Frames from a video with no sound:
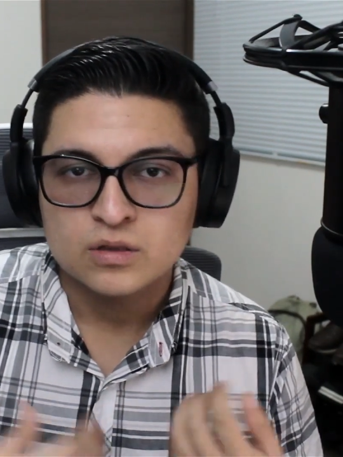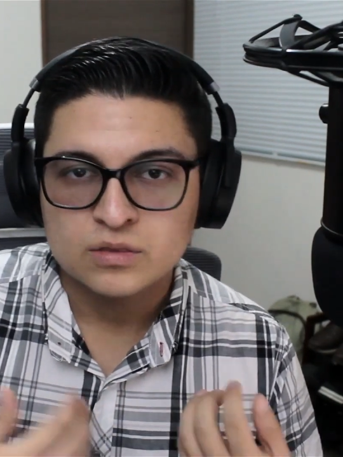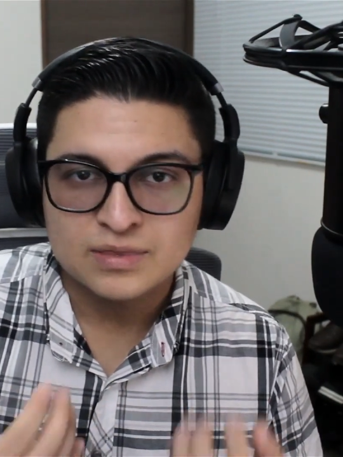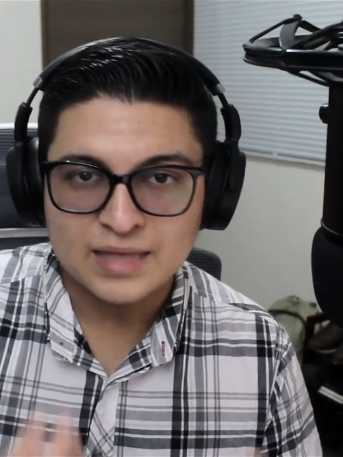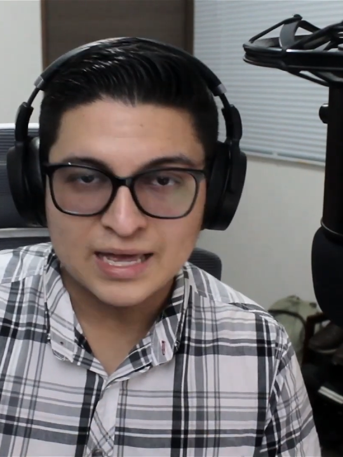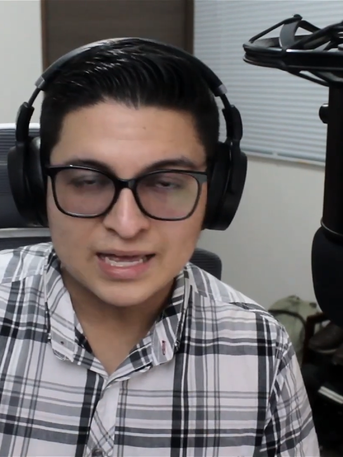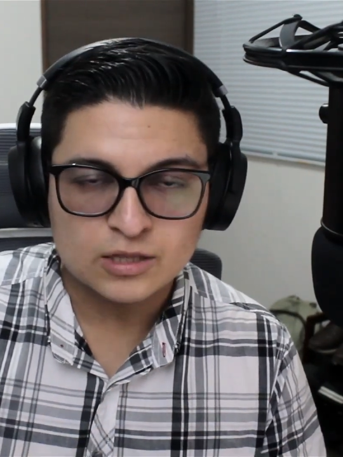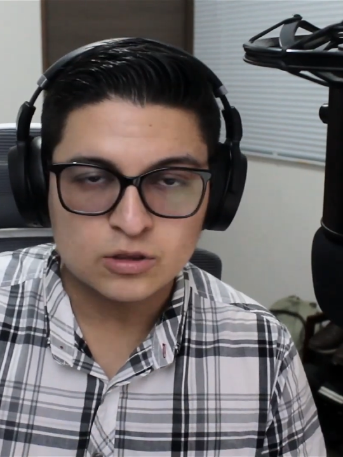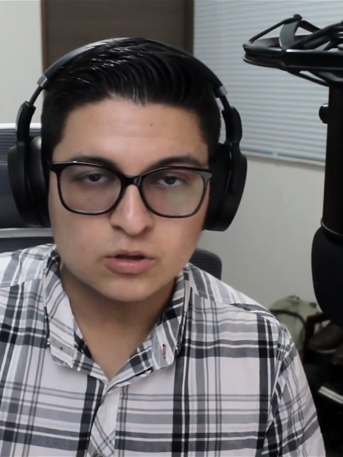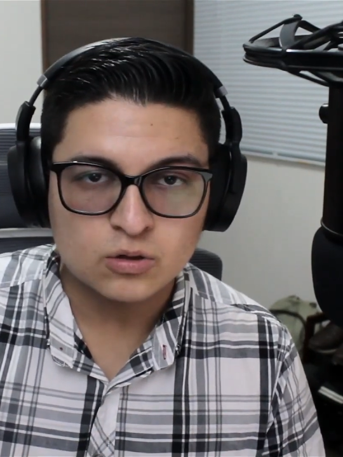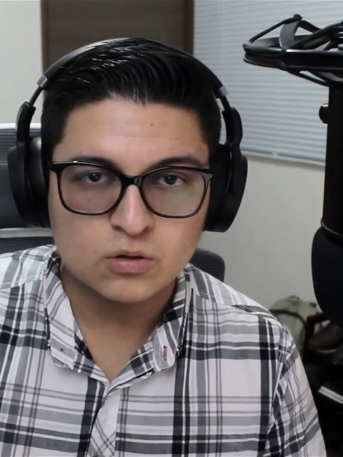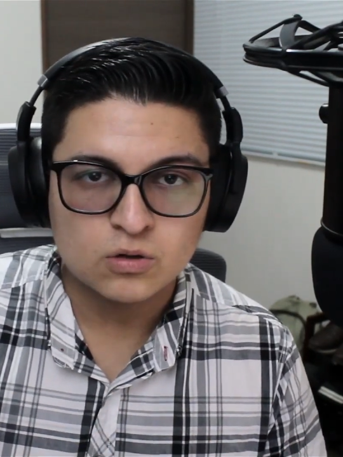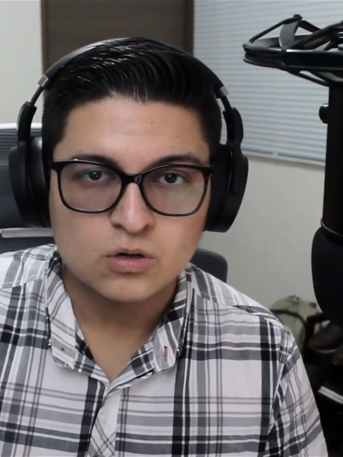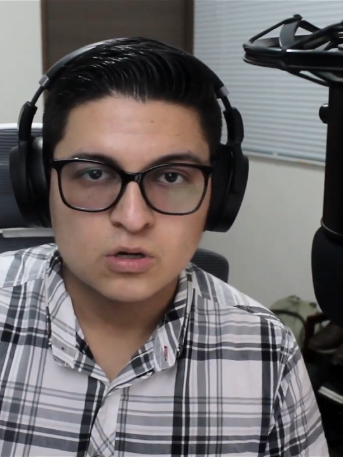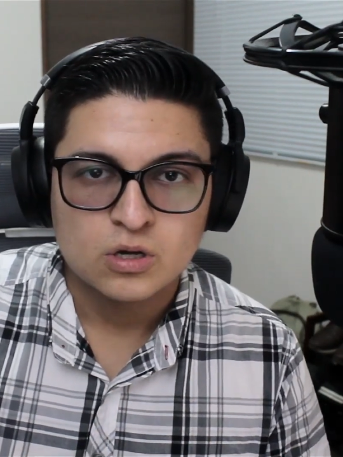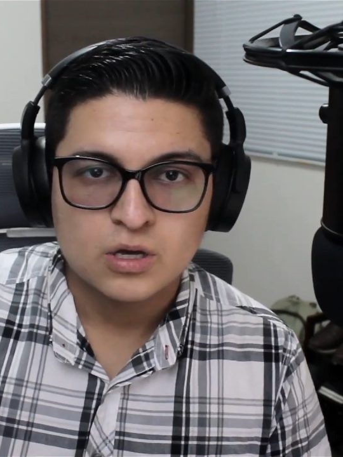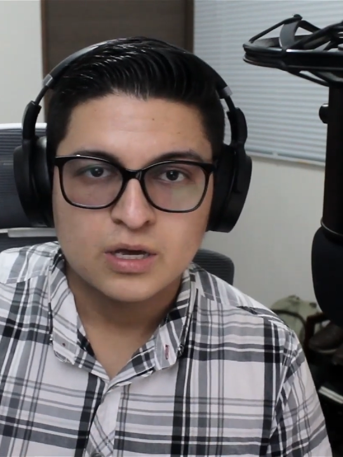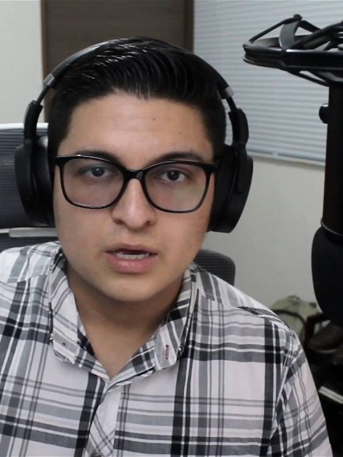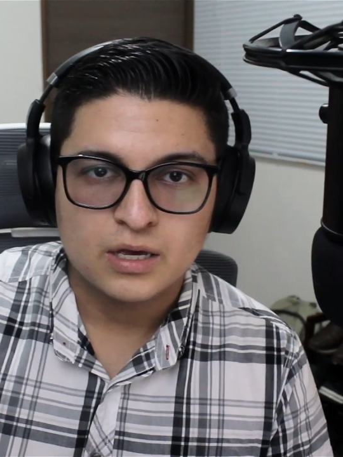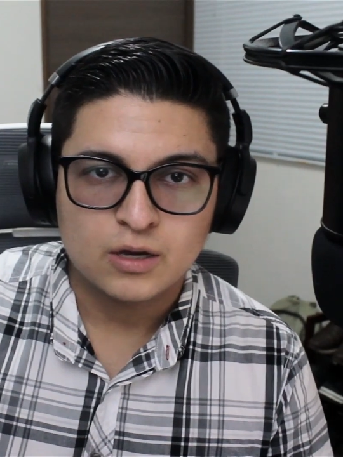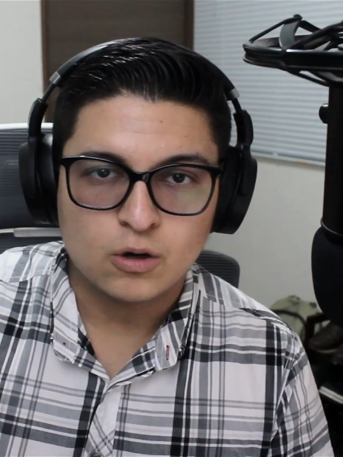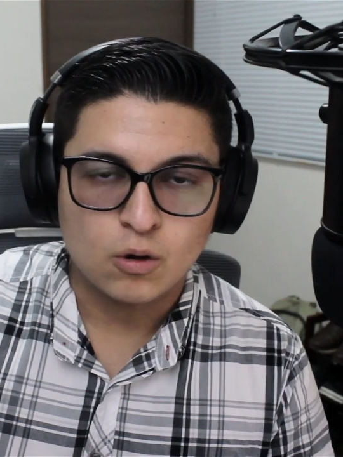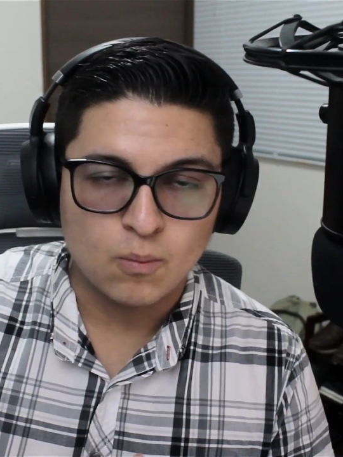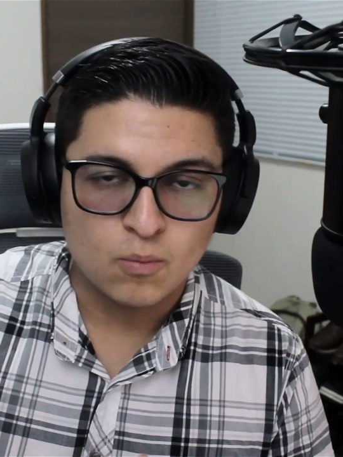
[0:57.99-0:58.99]
dando
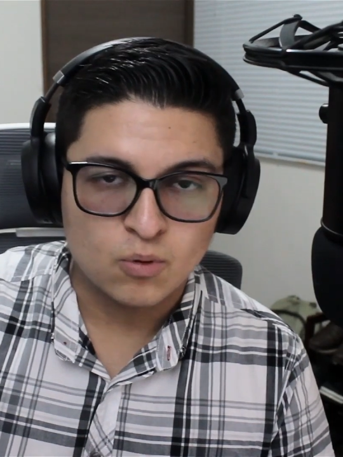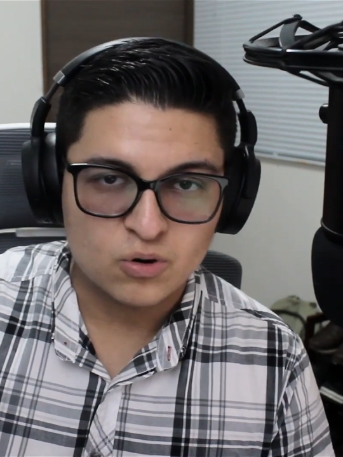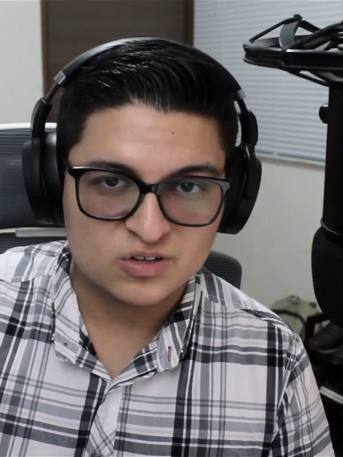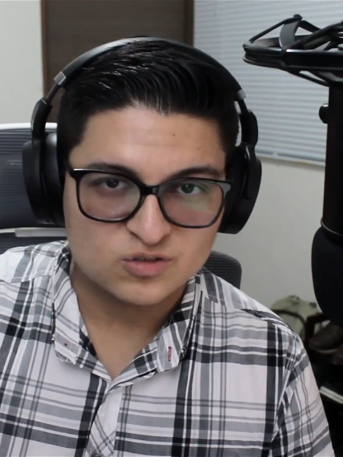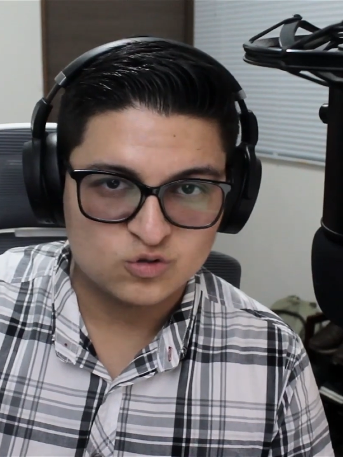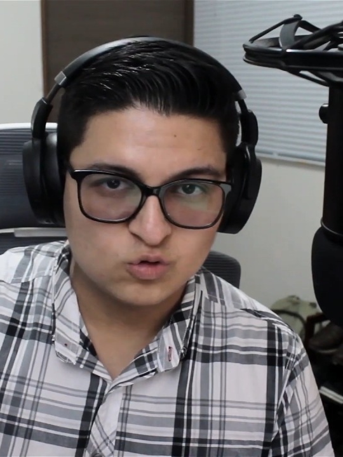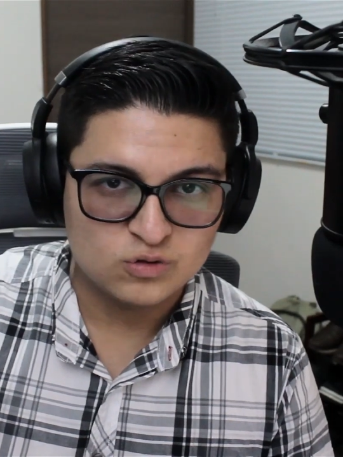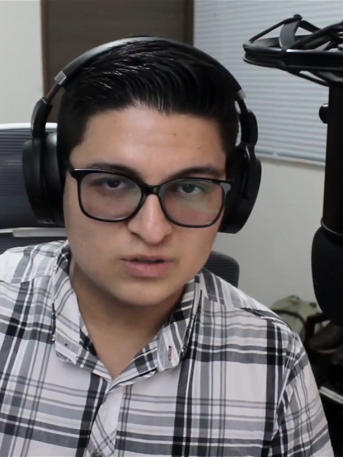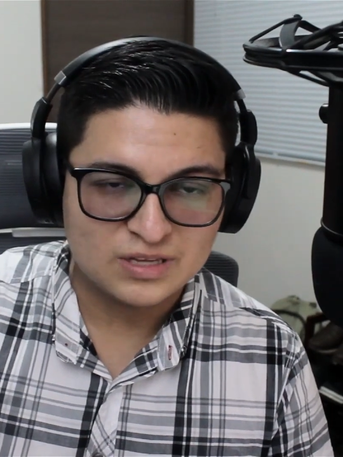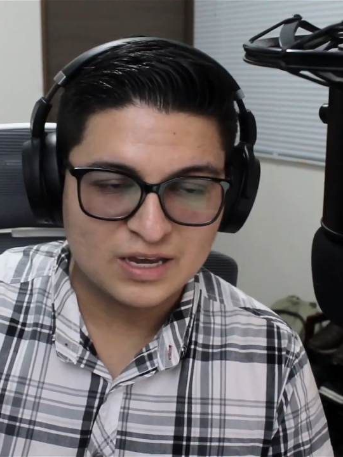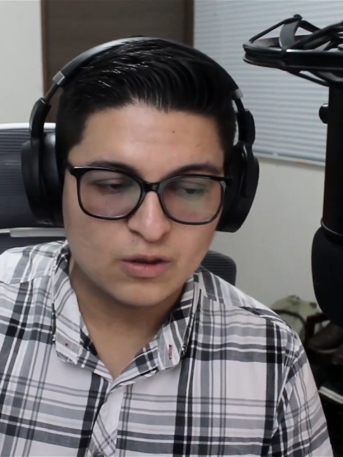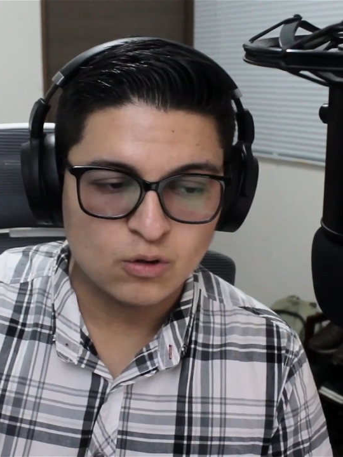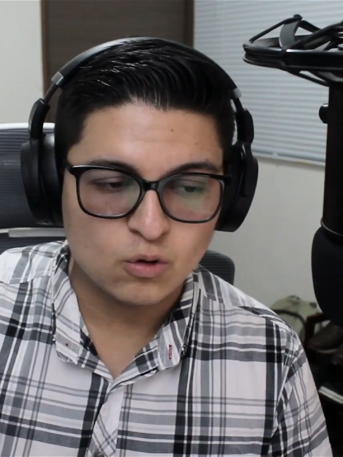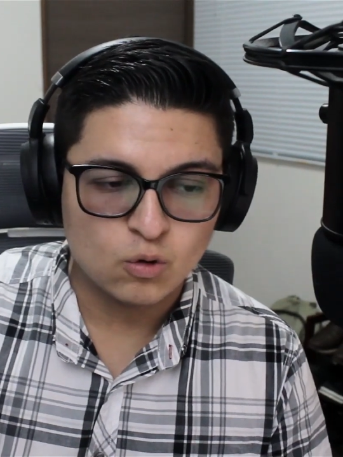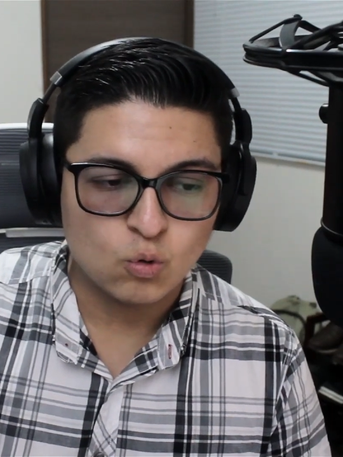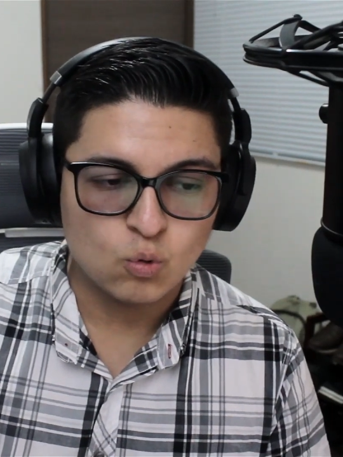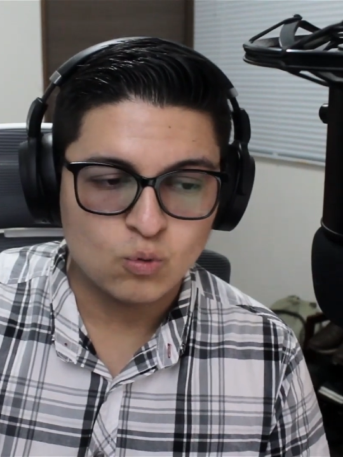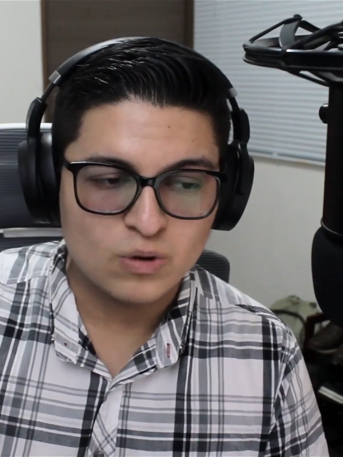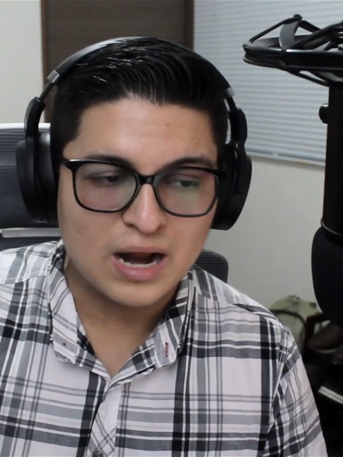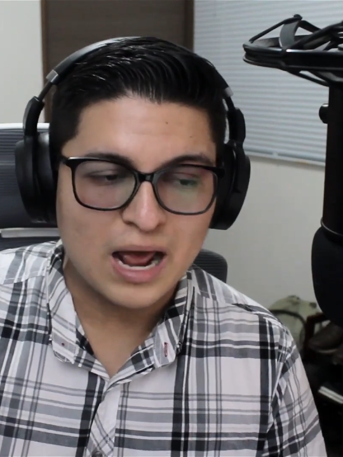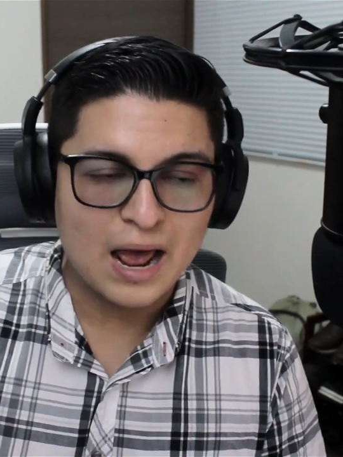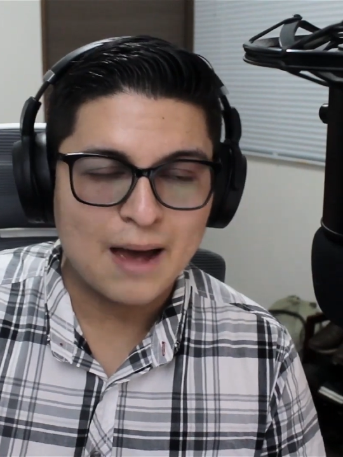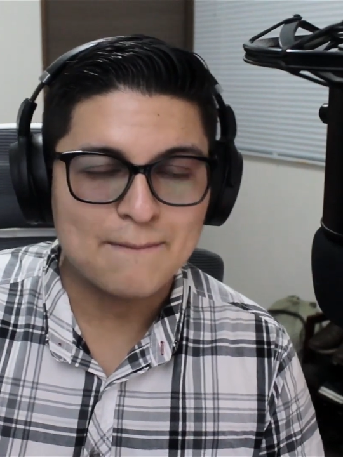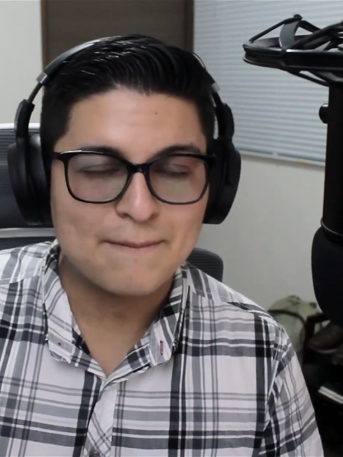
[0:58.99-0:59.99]
como resultado
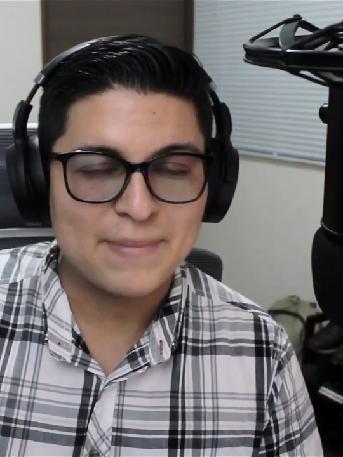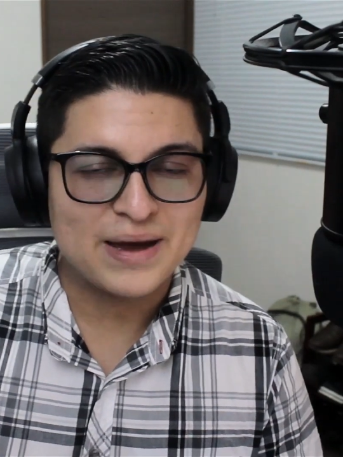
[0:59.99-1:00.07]
una